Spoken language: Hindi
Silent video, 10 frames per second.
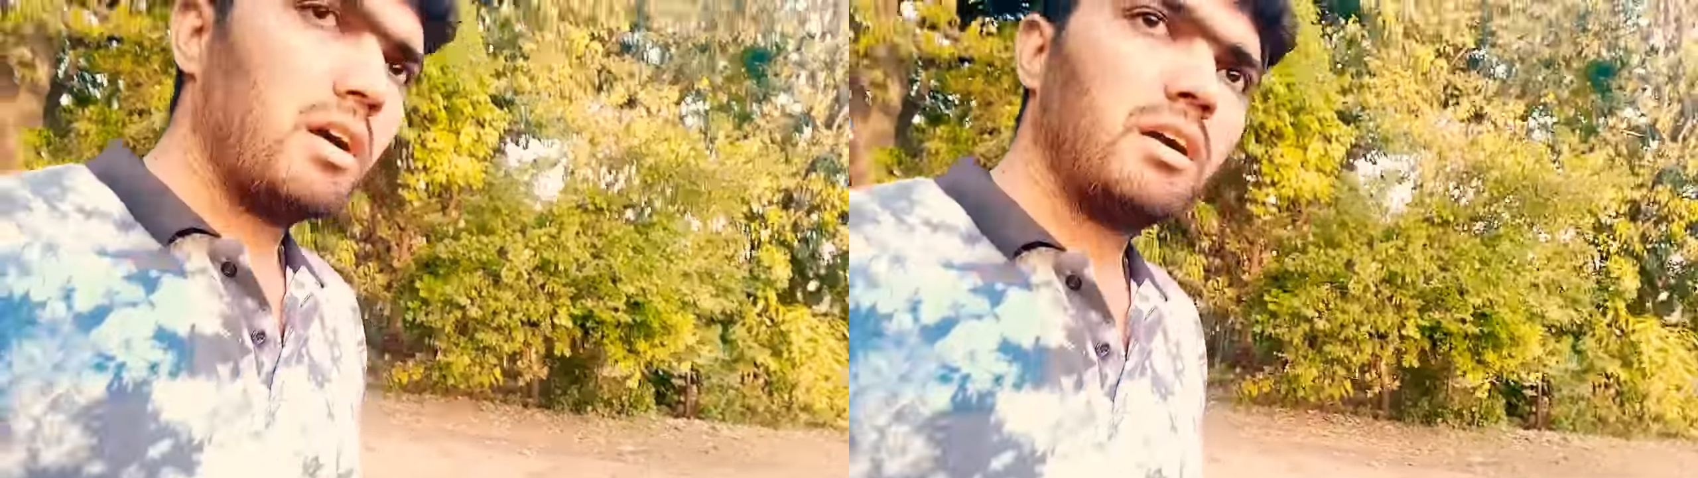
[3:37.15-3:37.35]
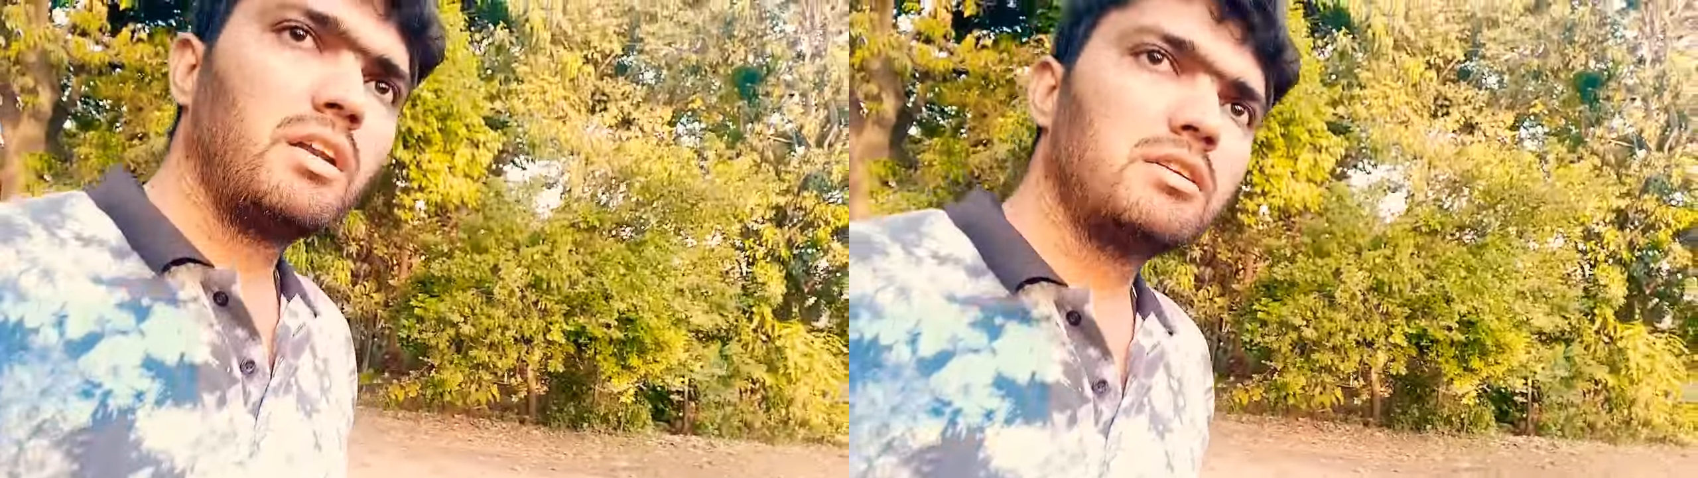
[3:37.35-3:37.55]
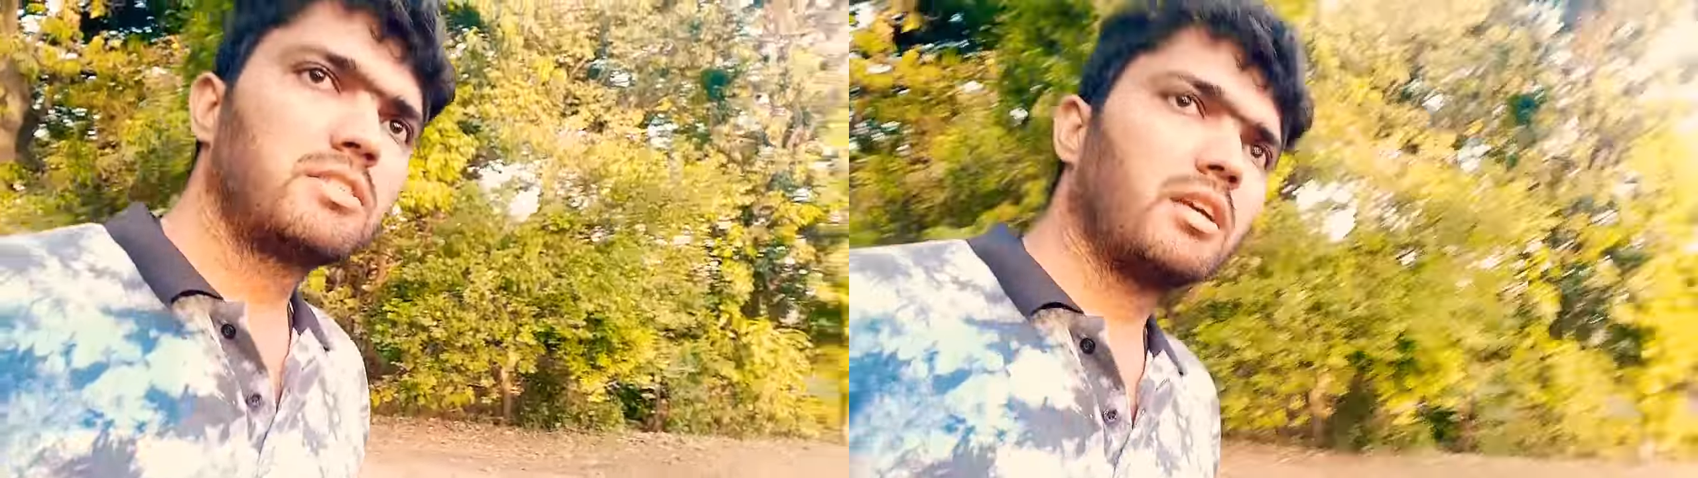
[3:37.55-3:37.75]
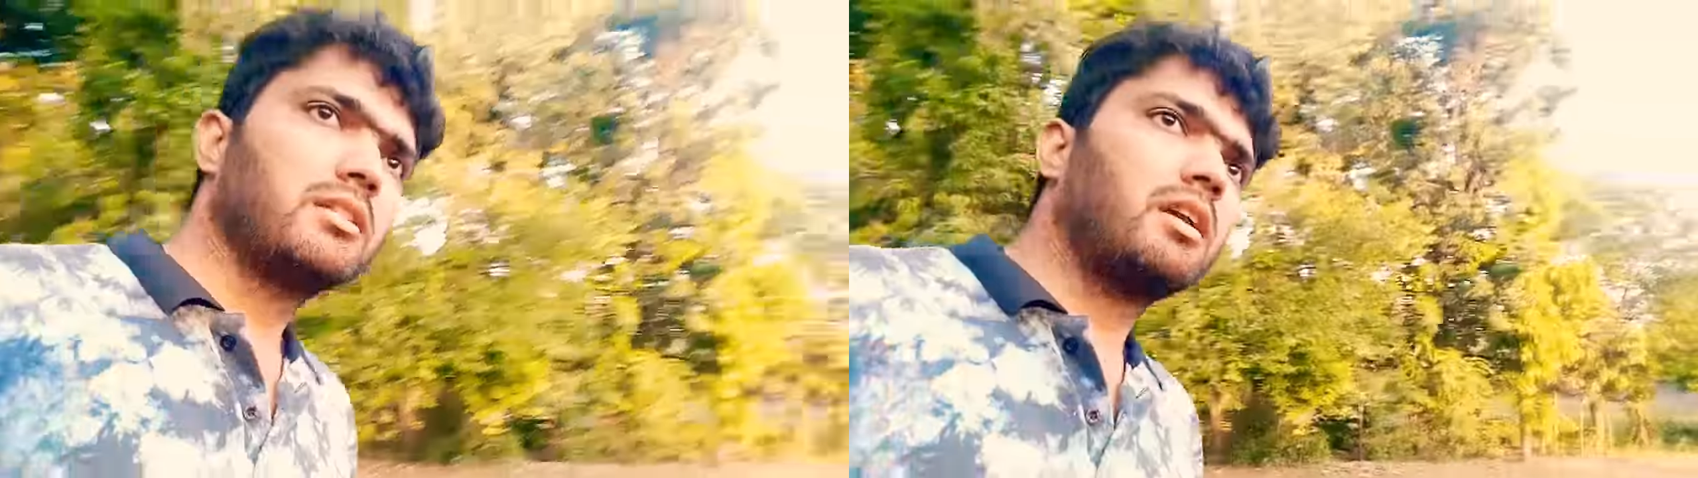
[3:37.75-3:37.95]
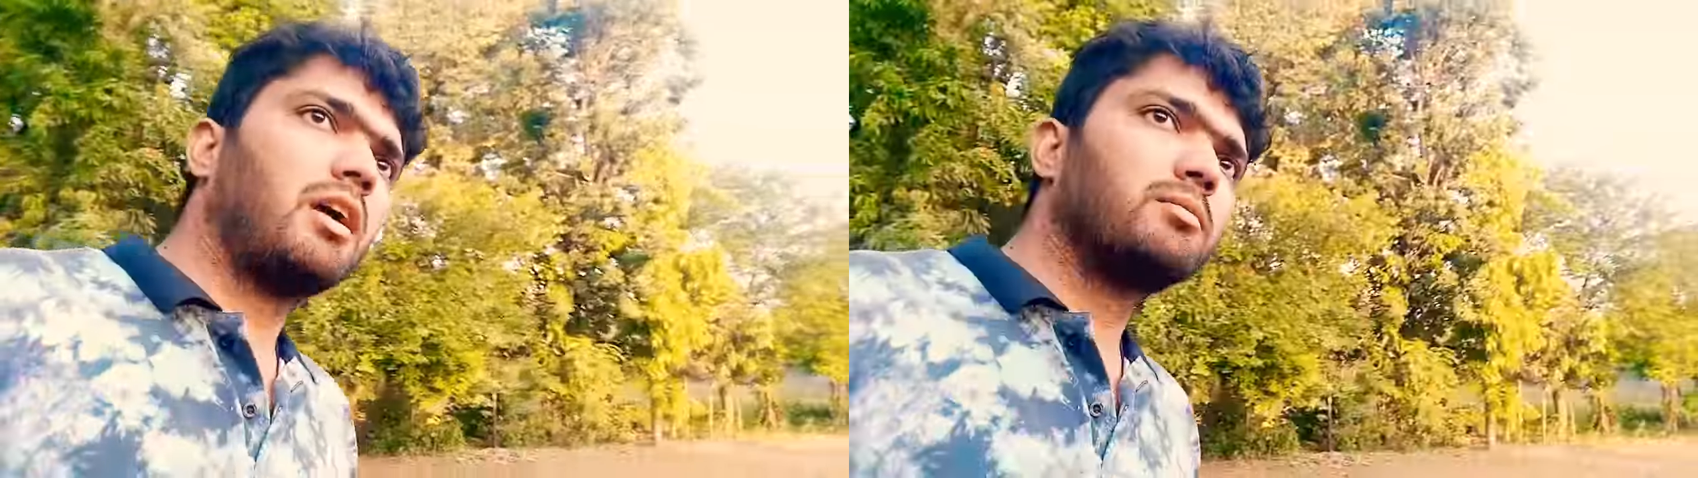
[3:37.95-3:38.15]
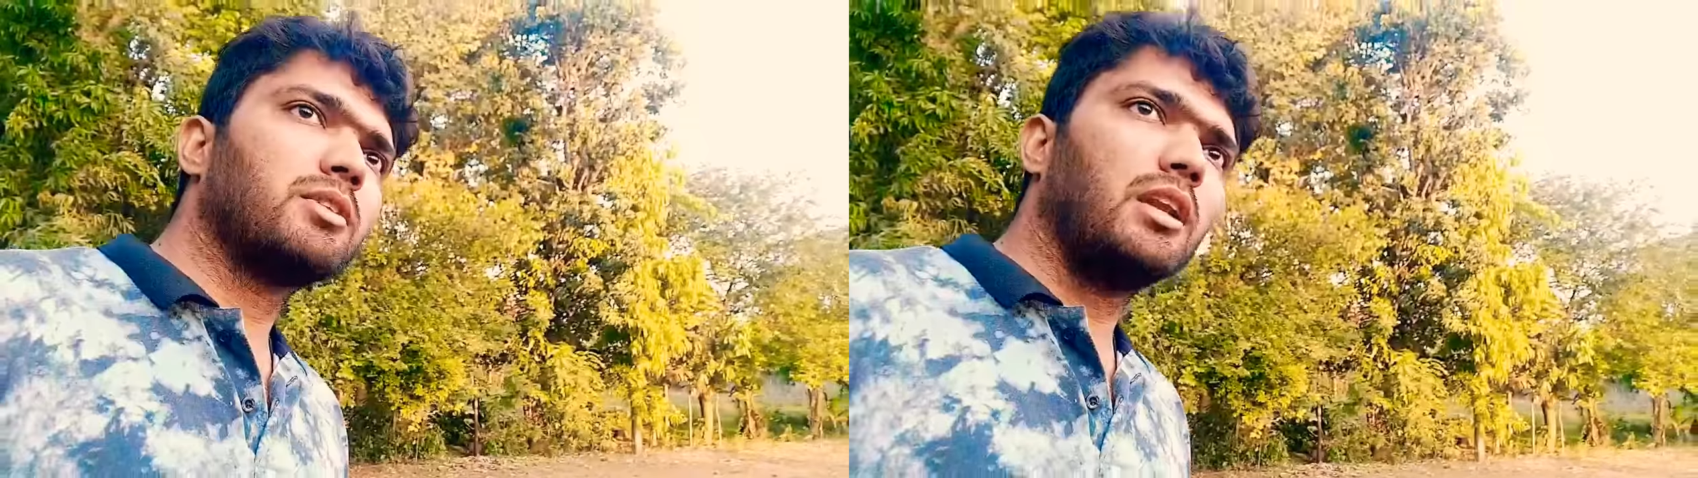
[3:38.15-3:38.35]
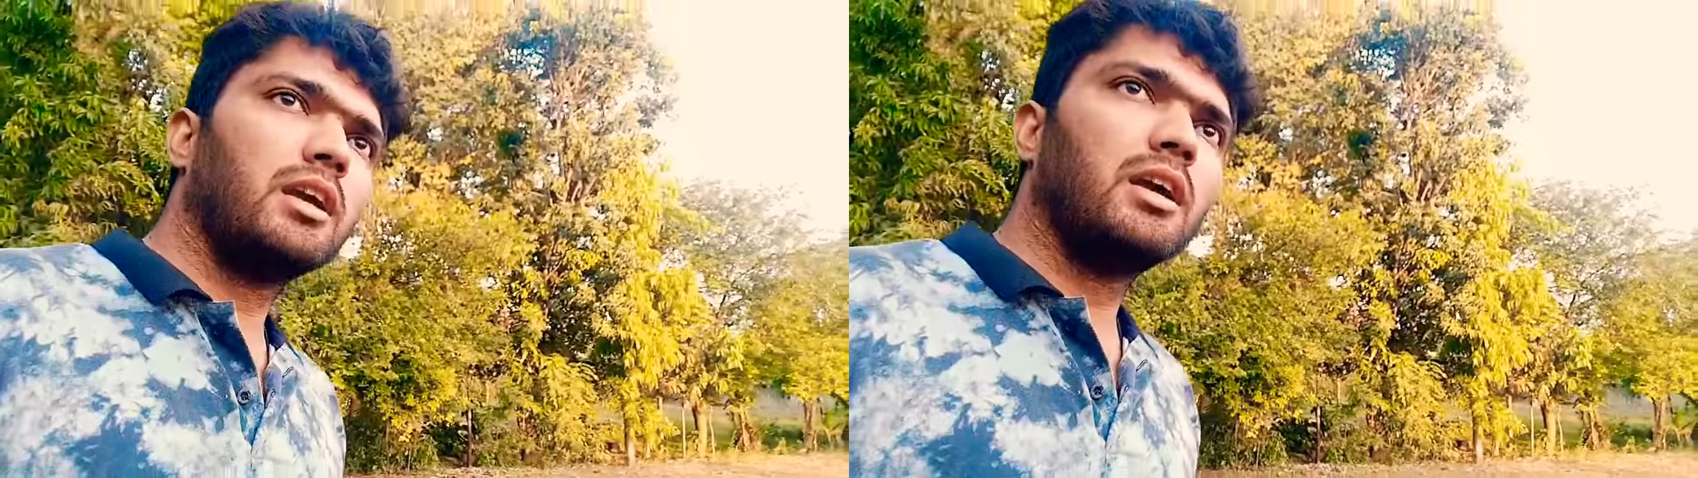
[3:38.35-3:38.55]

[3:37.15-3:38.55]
अगर इसके अंदर आप चले